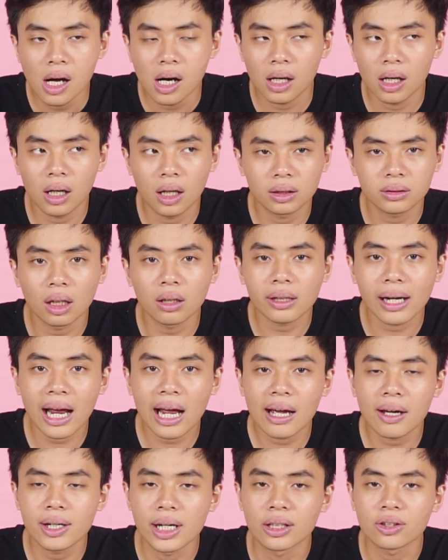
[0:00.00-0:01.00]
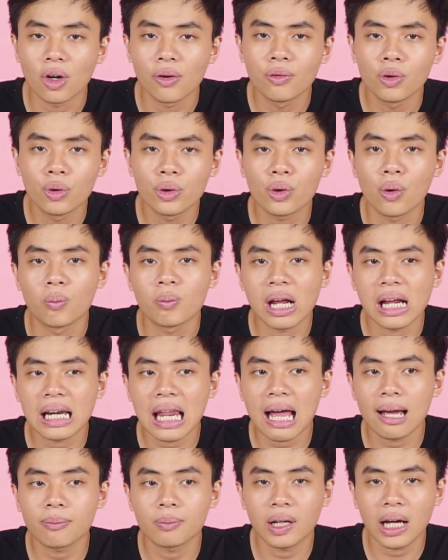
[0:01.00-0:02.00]
à, thật ra điện thoại vui cũng đã
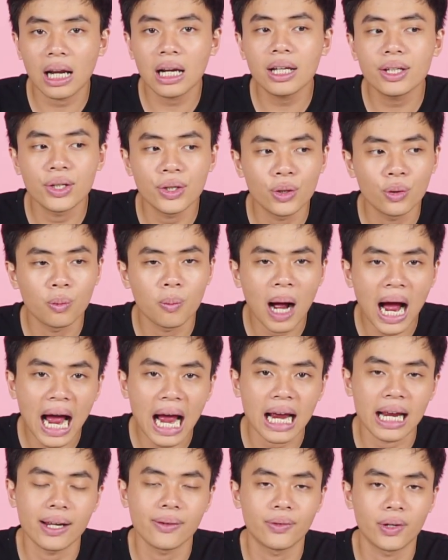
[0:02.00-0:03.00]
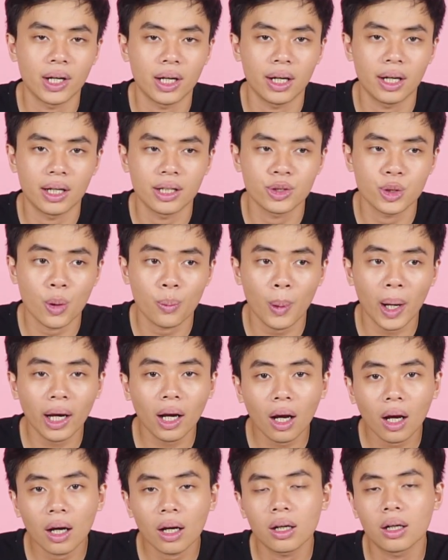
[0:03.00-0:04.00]
làm khá là nhiều bài về jailbreak uh,
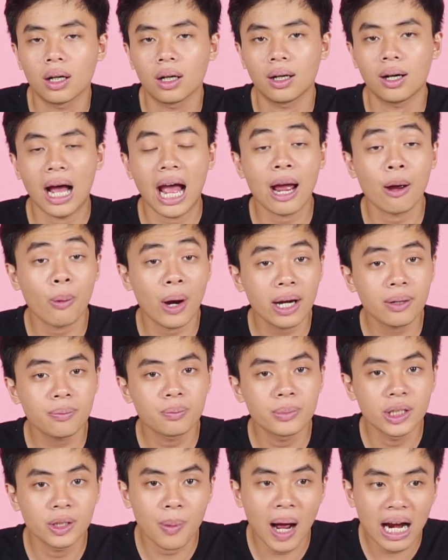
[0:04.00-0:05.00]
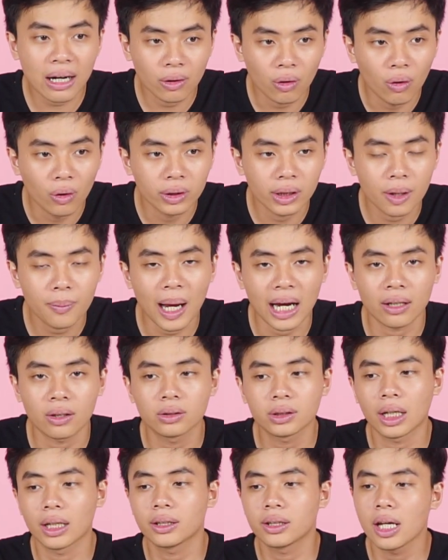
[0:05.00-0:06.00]
ờ, iOS 13 rồi thì bạn
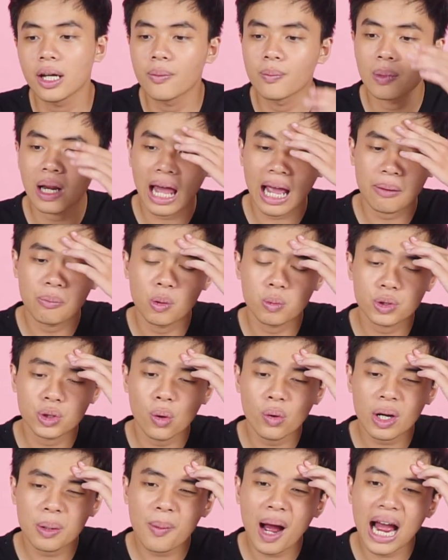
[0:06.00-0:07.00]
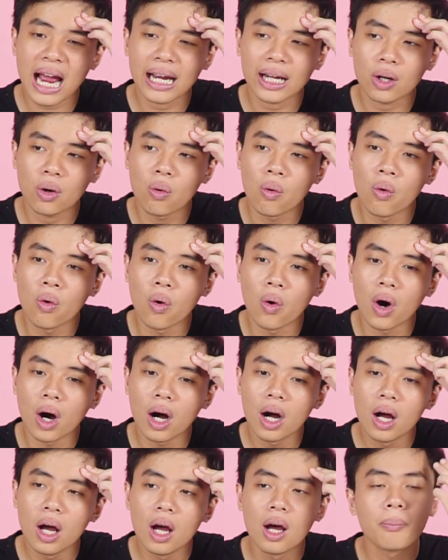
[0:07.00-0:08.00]
có thể tìm lại một số cái bài
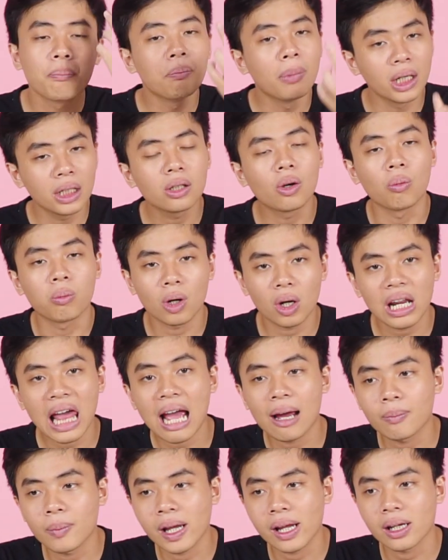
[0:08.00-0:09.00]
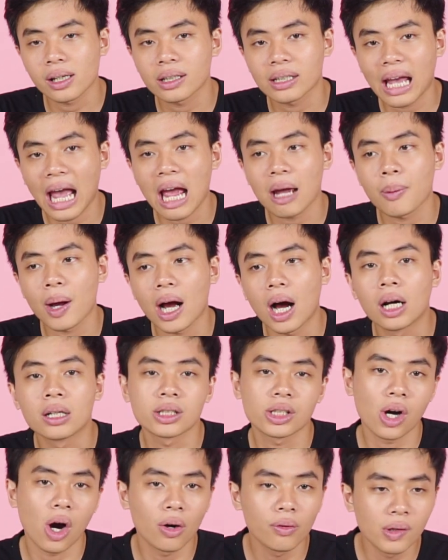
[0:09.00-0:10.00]
của Minh cũng có làm nè cài bằng
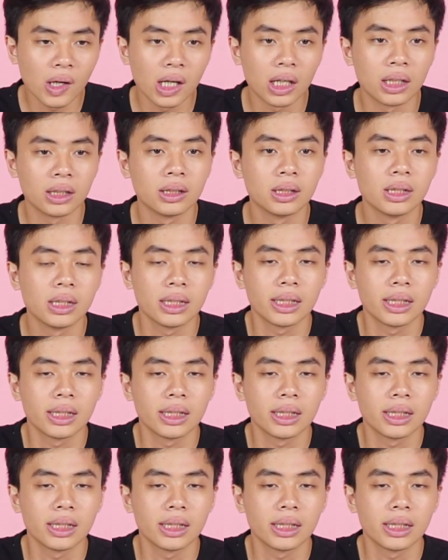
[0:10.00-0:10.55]
uncover